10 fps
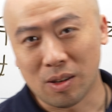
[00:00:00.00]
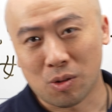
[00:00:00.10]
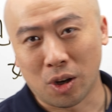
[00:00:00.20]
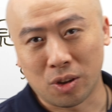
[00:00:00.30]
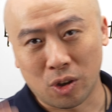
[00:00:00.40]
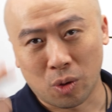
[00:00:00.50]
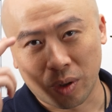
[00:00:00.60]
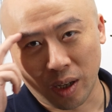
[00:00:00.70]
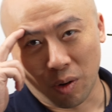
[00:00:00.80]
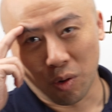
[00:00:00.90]
欢迎订阅我
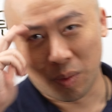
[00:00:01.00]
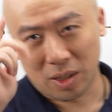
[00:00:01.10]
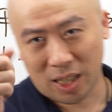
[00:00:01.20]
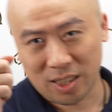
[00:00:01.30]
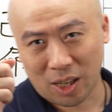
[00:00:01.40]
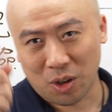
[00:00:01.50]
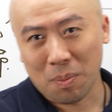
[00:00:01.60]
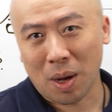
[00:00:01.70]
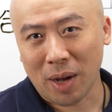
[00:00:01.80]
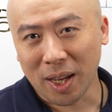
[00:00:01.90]
频道，我们下期再会，
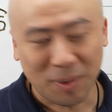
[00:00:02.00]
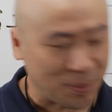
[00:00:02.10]
拜拜。